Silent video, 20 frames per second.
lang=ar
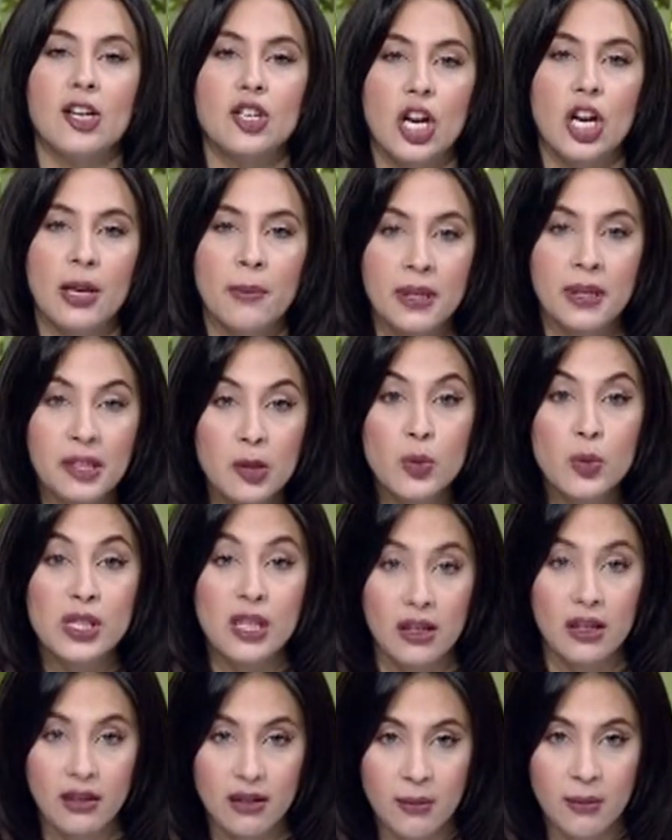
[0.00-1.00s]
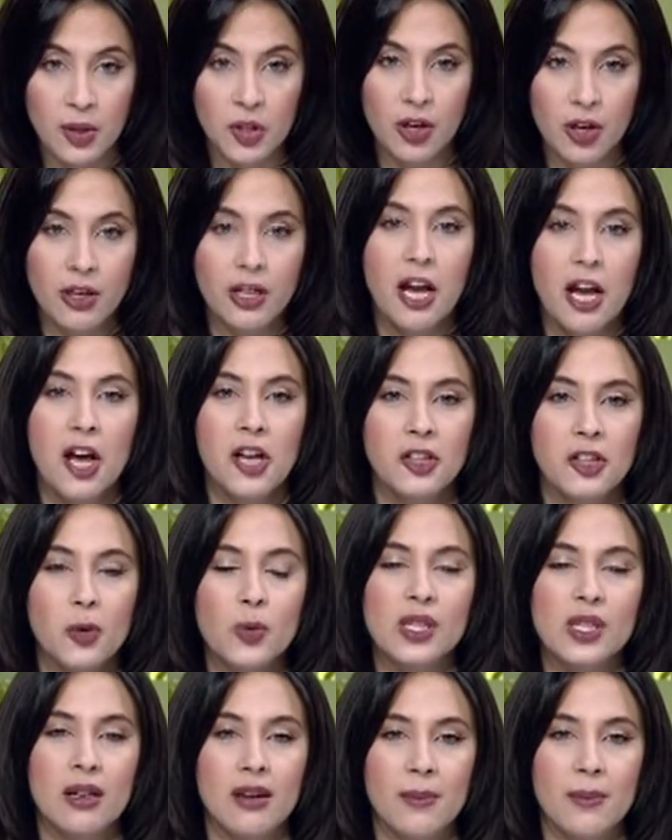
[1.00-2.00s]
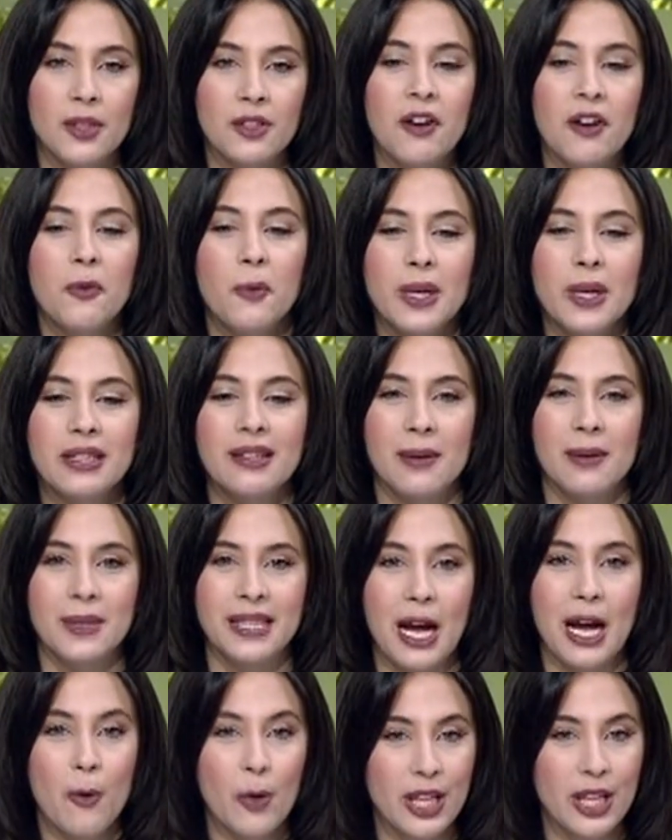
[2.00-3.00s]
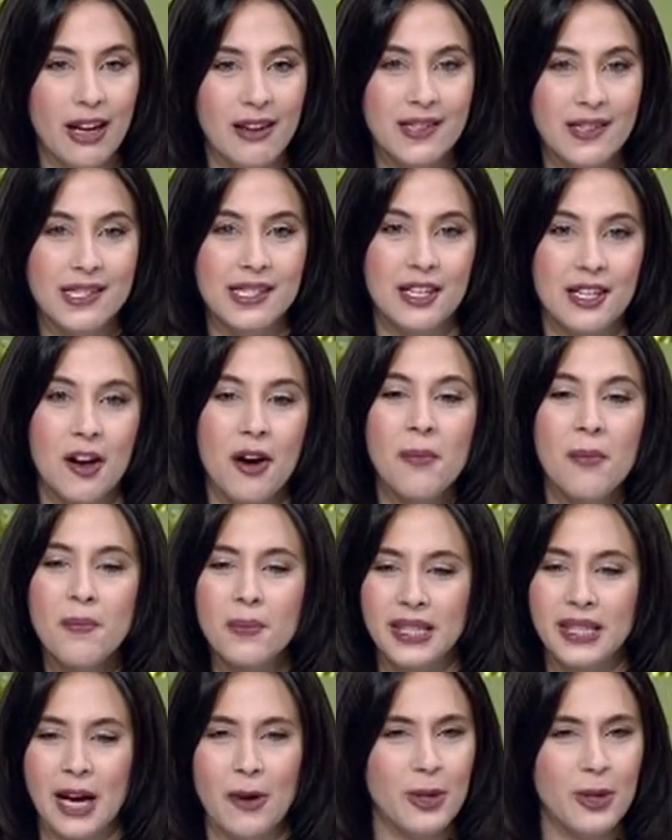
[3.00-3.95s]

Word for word: عشان لما توصل لرمضان توصل رمضان وانت متعود على الصيام